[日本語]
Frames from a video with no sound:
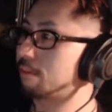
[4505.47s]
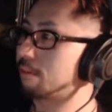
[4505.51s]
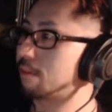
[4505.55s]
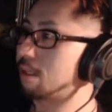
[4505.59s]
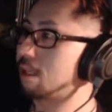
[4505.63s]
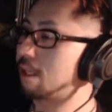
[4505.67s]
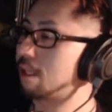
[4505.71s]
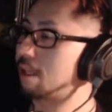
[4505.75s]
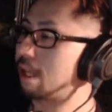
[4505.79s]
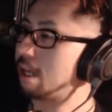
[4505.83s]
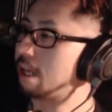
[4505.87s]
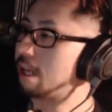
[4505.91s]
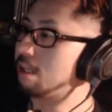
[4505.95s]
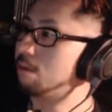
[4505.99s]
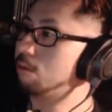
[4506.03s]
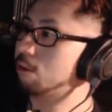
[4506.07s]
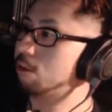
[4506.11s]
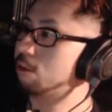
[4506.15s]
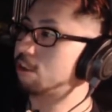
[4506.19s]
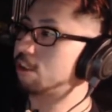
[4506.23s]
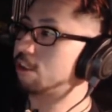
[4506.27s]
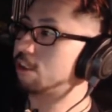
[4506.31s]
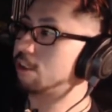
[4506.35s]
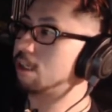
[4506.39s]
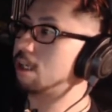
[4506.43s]
何も
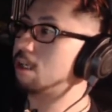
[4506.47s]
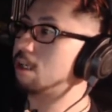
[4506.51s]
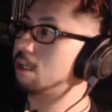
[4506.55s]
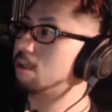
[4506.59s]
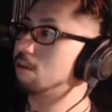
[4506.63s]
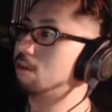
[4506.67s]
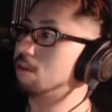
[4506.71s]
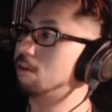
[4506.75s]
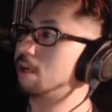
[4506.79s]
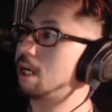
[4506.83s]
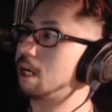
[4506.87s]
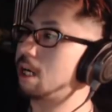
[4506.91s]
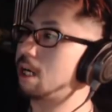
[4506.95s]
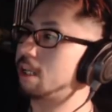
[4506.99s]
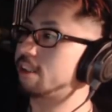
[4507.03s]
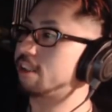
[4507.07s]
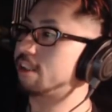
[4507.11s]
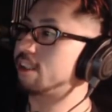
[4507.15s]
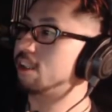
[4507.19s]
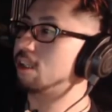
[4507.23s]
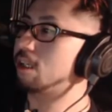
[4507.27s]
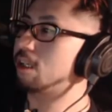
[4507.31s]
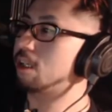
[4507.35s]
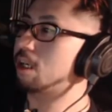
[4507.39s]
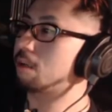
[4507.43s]
しないのは
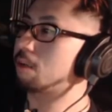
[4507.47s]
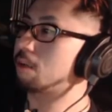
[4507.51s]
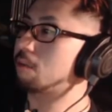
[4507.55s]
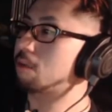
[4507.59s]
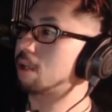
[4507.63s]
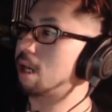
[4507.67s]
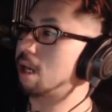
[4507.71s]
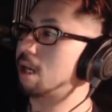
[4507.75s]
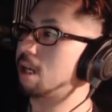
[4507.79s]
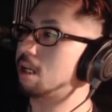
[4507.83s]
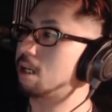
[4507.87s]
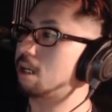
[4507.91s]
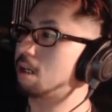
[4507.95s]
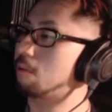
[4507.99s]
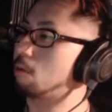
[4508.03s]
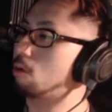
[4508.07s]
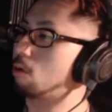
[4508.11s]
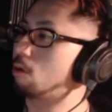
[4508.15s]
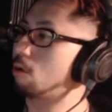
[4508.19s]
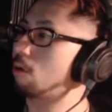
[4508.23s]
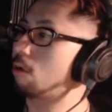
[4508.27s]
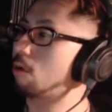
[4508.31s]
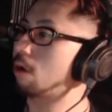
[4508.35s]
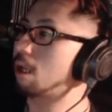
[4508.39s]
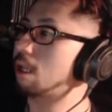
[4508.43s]
進化も退化も起
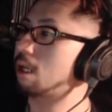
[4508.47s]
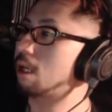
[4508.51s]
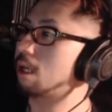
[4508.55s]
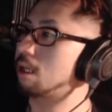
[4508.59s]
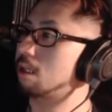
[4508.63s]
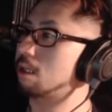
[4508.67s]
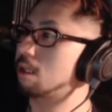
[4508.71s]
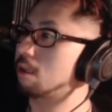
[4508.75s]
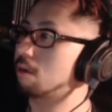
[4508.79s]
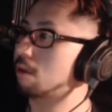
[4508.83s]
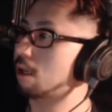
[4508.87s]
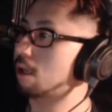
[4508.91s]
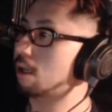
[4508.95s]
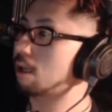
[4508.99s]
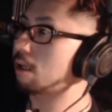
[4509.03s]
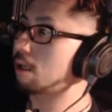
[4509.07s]
こらないっていうね、